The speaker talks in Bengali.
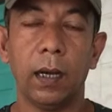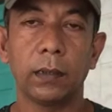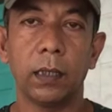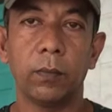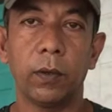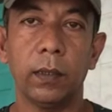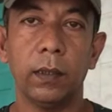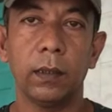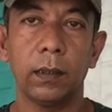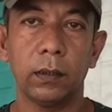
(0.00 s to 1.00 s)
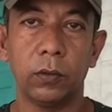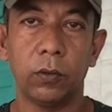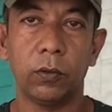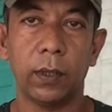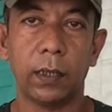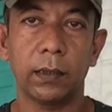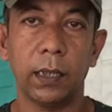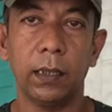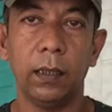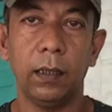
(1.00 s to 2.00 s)
আসার পরে ছোট্ট একটা
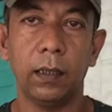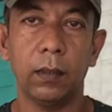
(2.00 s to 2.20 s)
চ্যানেল